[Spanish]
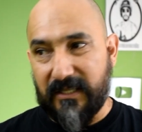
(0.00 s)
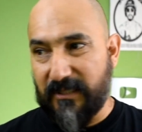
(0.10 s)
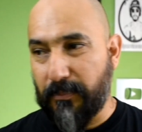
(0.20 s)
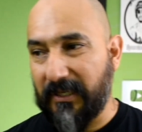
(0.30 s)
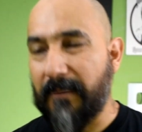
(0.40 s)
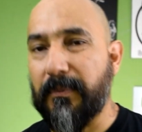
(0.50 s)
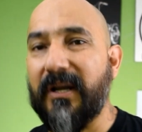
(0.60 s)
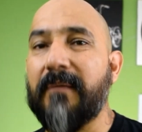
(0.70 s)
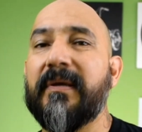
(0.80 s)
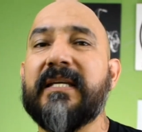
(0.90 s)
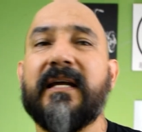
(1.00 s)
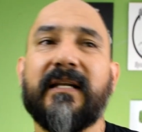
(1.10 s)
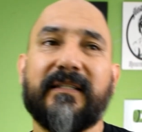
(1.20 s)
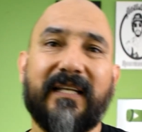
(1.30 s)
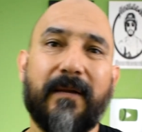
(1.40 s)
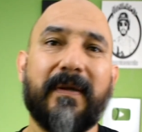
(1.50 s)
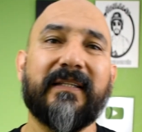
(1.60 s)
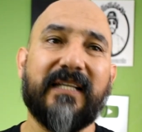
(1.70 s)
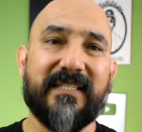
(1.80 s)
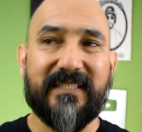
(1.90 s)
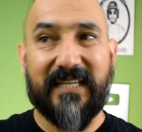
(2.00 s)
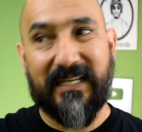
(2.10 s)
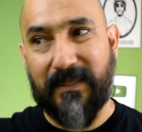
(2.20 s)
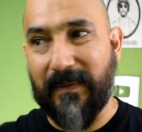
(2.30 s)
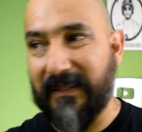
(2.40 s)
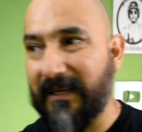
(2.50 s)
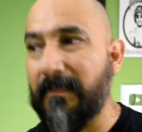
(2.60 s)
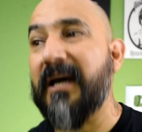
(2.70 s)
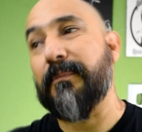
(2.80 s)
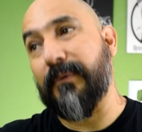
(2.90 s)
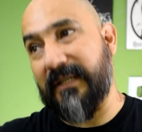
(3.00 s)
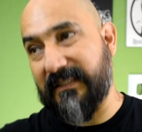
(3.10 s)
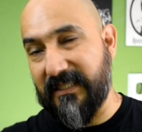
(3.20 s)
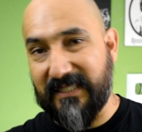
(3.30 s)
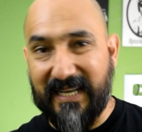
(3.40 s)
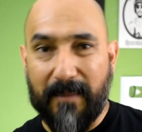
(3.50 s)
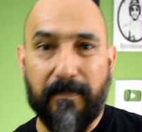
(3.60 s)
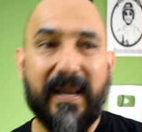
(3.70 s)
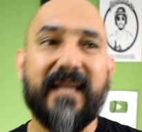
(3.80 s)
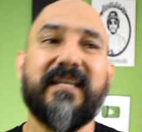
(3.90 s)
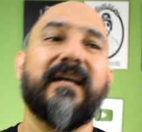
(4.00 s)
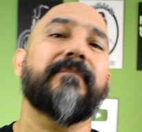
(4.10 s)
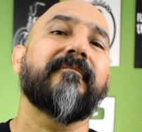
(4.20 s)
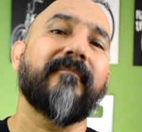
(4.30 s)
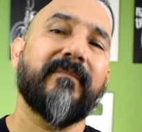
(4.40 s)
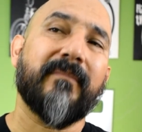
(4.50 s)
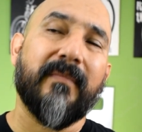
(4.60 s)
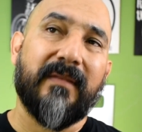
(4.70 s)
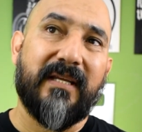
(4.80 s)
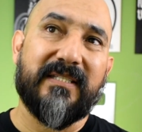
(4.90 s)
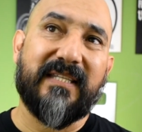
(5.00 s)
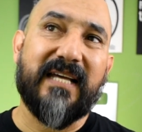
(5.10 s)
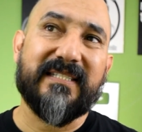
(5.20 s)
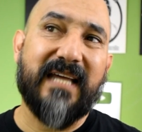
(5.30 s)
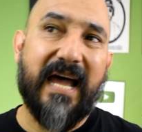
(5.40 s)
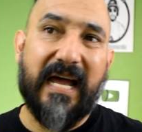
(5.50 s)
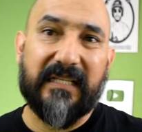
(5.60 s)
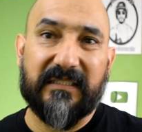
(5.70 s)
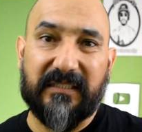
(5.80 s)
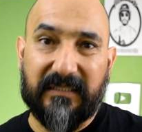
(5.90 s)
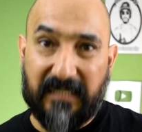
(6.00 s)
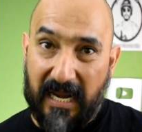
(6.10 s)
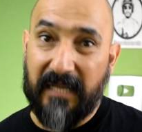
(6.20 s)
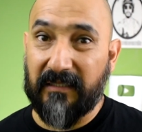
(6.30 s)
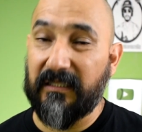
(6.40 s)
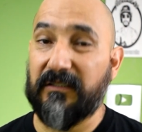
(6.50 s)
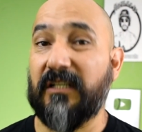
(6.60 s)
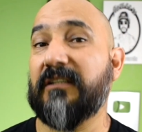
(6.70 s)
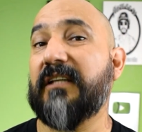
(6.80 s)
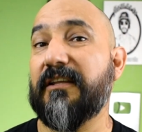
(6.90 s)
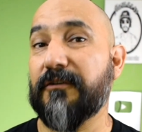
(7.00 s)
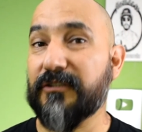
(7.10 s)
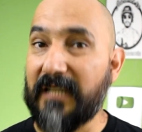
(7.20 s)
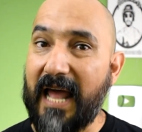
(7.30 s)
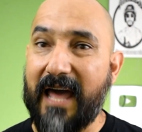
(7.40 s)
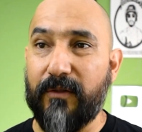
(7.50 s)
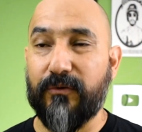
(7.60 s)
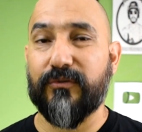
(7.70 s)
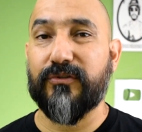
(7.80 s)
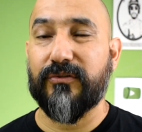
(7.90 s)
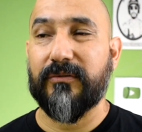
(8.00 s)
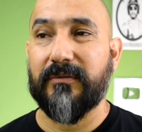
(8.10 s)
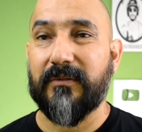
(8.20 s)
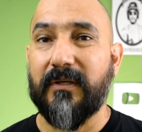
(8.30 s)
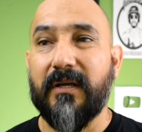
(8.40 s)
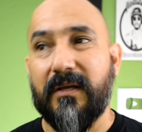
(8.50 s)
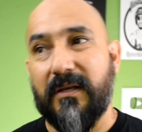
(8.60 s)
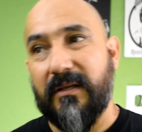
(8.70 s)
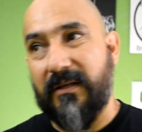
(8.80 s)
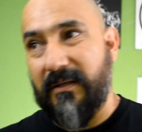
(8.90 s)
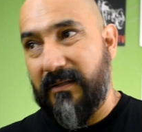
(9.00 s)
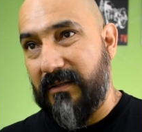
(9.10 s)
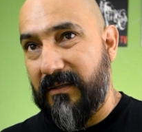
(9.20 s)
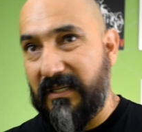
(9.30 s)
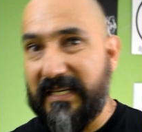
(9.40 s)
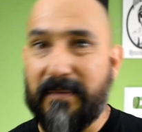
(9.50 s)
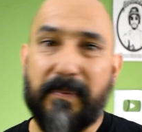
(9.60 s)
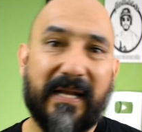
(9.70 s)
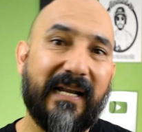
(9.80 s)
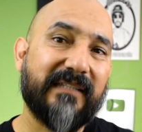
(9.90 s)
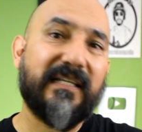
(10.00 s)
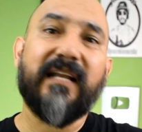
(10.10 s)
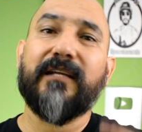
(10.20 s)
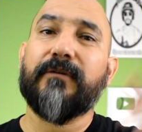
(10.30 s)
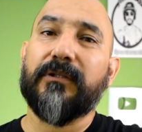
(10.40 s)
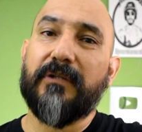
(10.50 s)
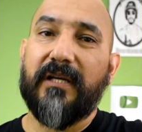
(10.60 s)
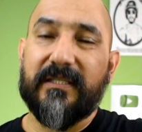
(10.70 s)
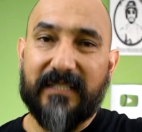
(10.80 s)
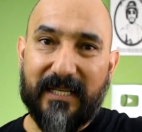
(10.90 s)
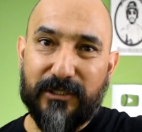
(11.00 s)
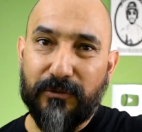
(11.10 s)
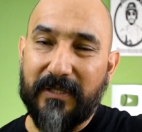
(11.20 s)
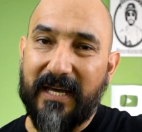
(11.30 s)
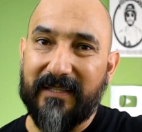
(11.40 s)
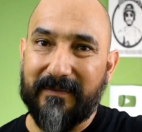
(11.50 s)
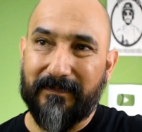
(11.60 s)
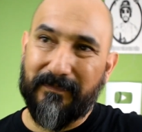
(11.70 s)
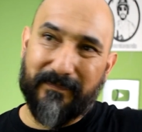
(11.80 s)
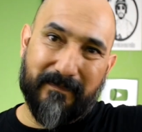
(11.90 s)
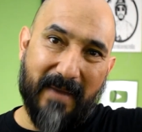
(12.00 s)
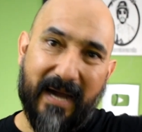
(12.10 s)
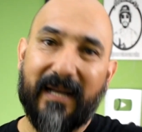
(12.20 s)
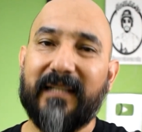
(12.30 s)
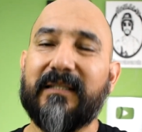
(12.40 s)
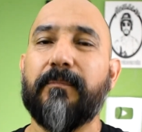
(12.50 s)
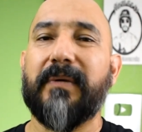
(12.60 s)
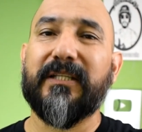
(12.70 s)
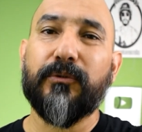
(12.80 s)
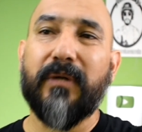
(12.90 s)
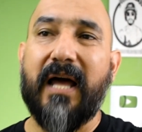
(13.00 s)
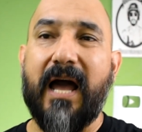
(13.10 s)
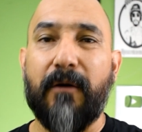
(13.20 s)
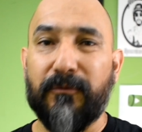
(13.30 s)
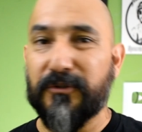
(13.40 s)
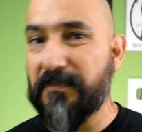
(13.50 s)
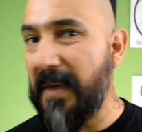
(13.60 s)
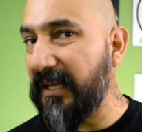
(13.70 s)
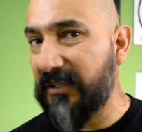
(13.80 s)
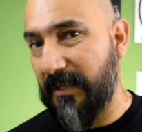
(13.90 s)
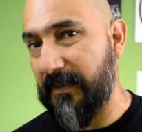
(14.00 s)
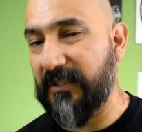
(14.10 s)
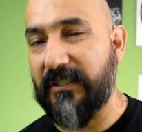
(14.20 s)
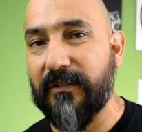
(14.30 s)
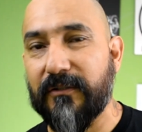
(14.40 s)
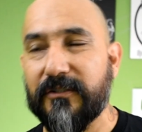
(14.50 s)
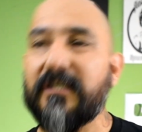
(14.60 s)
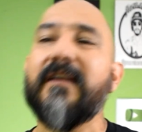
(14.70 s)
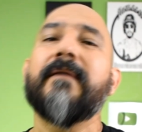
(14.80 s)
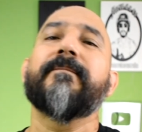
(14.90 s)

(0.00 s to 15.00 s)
Si por ejemplo en la mañana te levantas y a nivel del mar porque estás en la playa estás a 30, 32 grados. Y para la tarde, cuando llegas a la ciudad, baja la temperatura a unos 20, 22.